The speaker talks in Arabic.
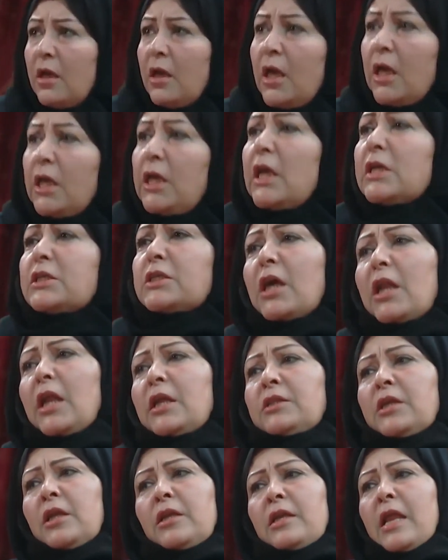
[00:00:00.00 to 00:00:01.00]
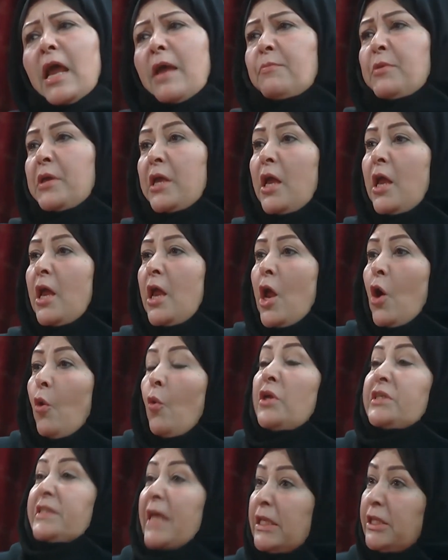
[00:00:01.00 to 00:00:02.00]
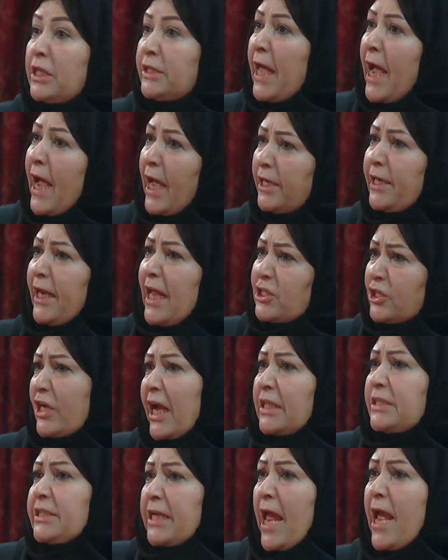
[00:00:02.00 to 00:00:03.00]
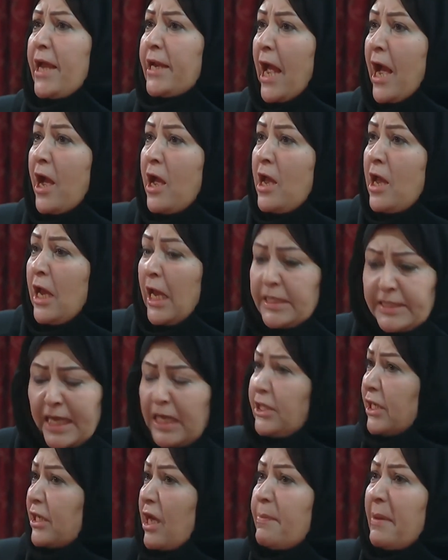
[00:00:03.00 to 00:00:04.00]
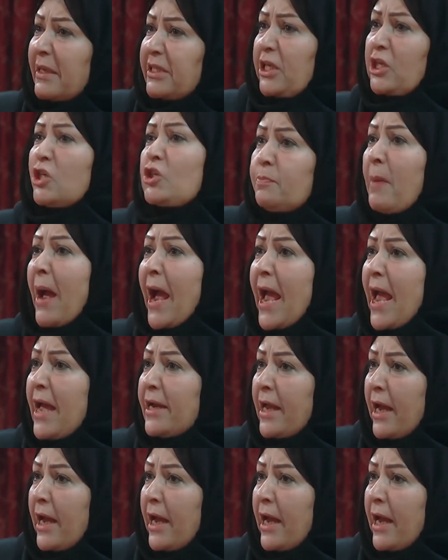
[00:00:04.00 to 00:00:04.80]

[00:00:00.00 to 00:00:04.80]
يا صلاة النبي وازاي تدخل الاشكال دي هنا ازاي تجيبها تعيش معانا